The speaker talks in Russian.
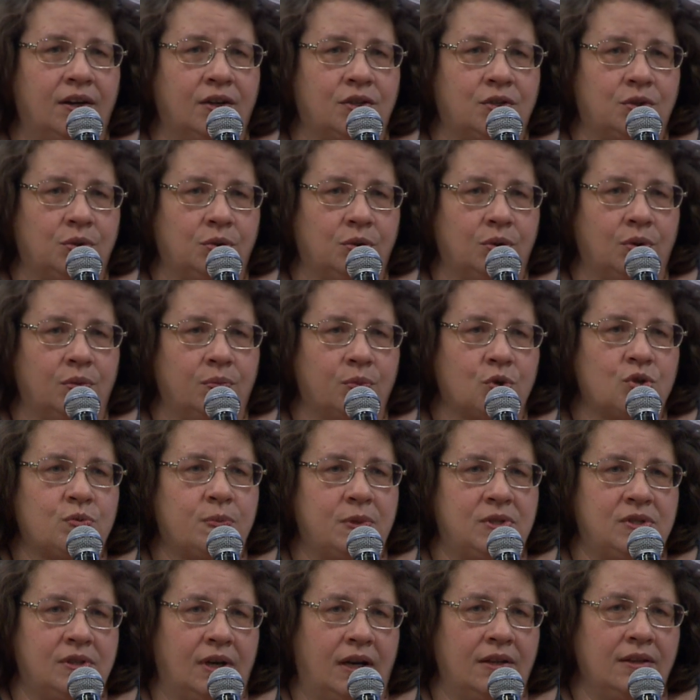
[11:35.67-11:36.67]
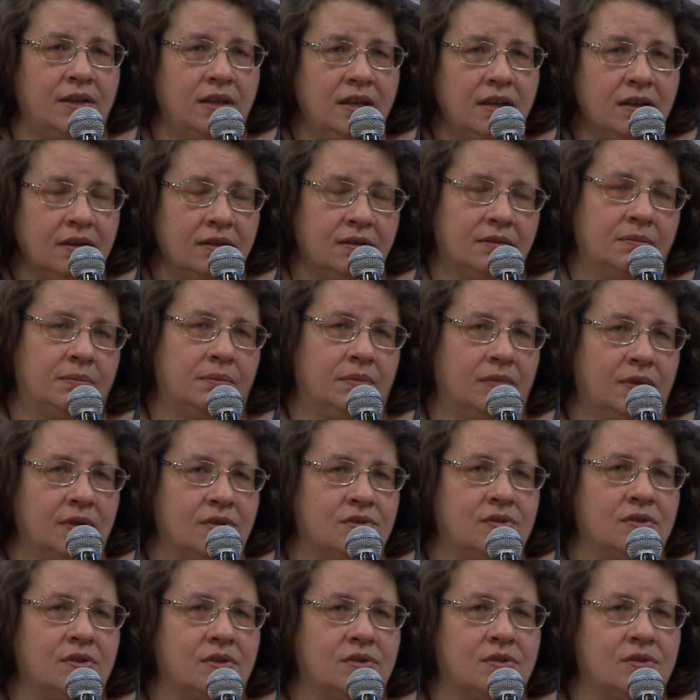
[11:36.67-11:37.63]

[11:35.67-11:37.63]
что, может быть, они из,